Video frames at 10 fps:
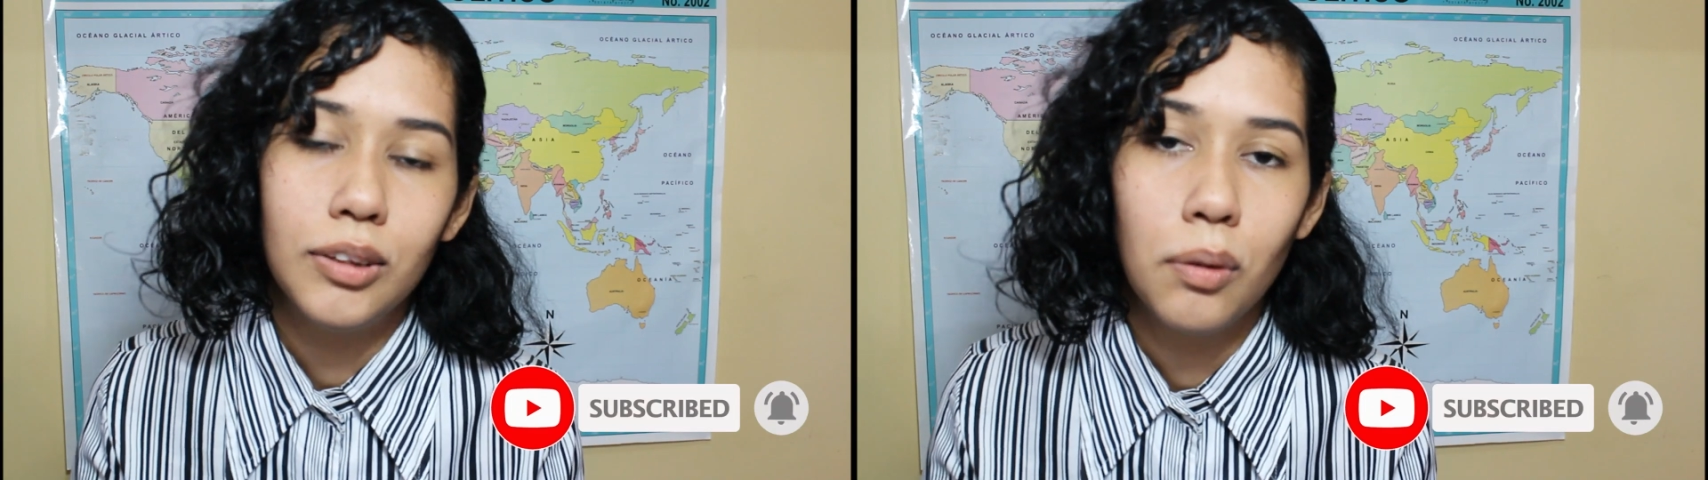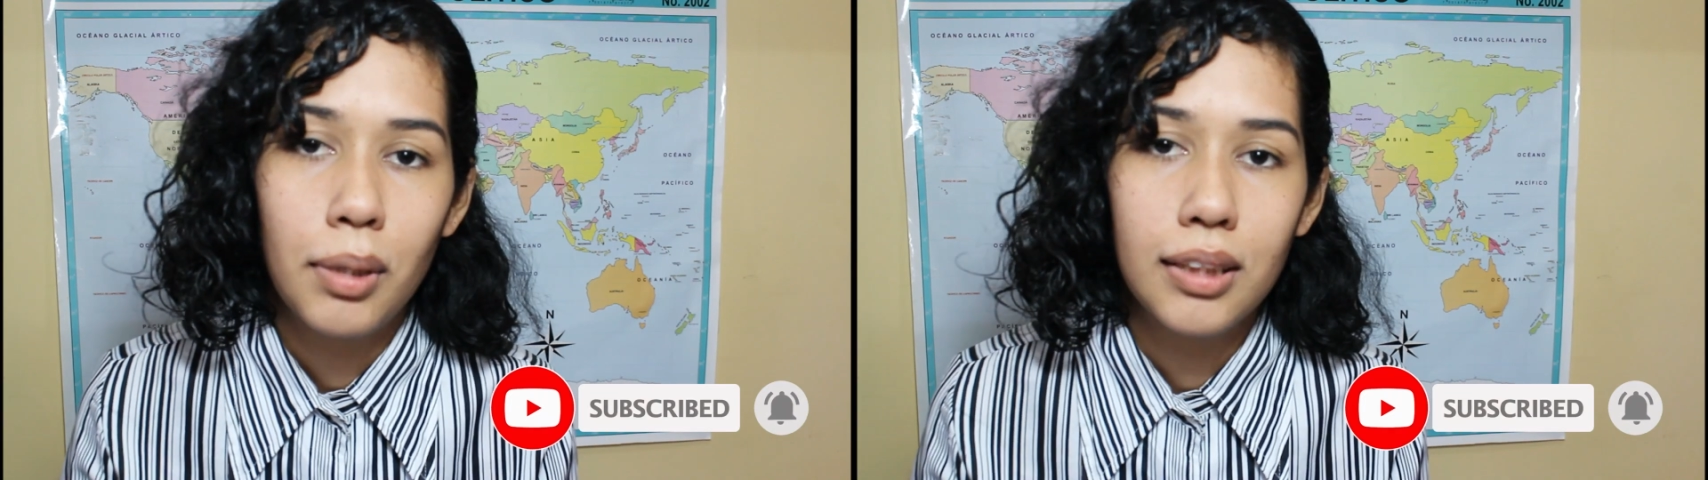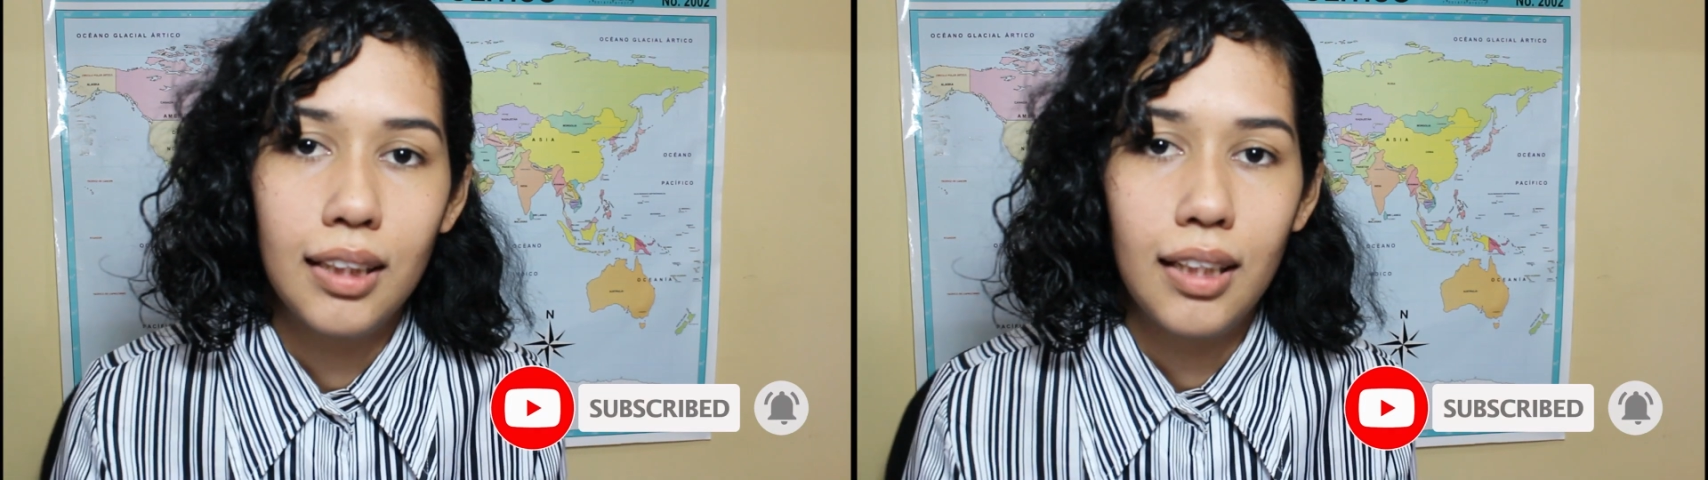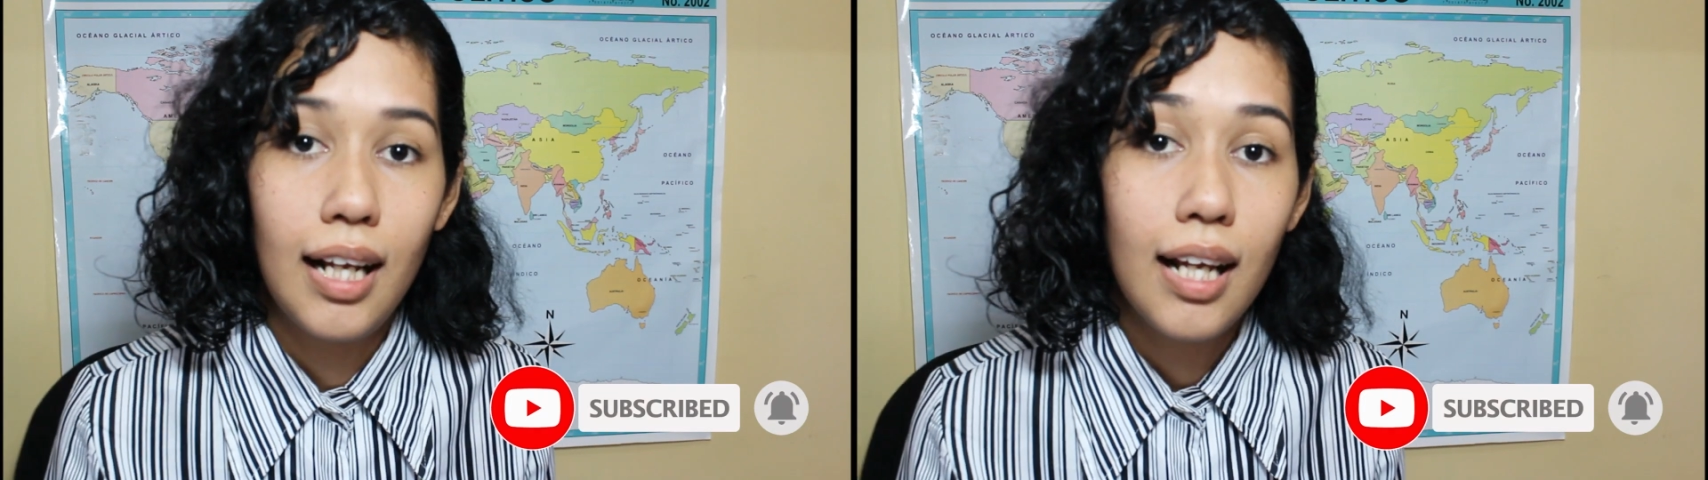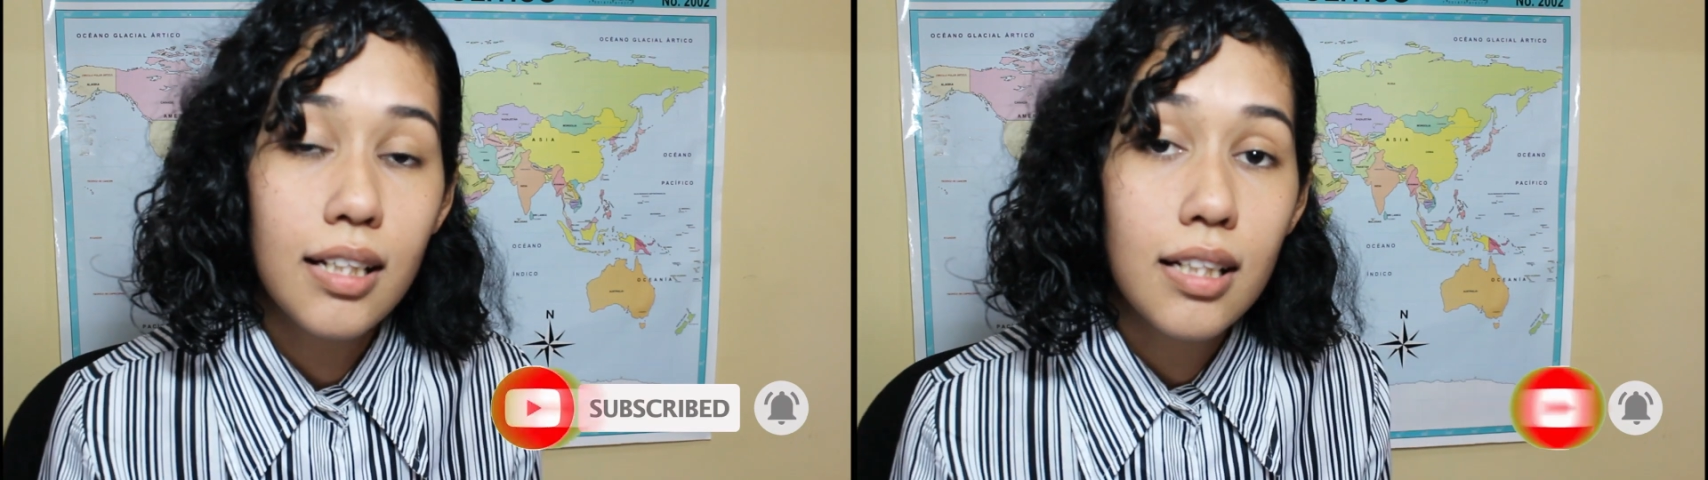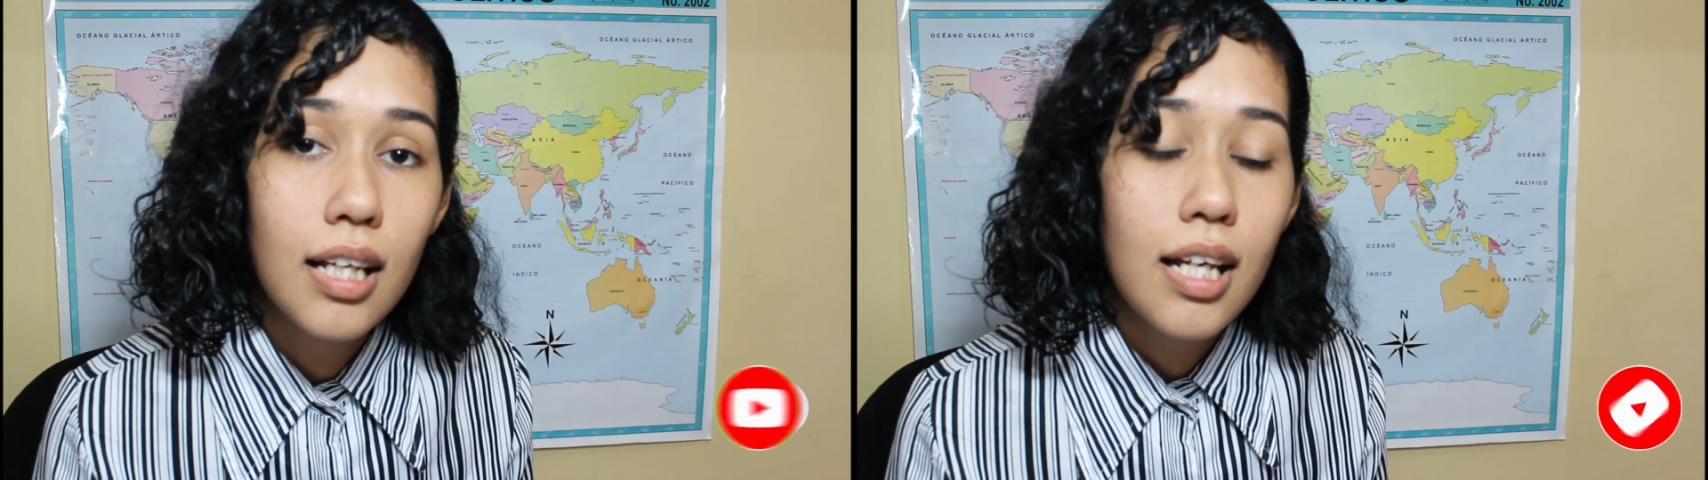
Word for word: sombras de Grey,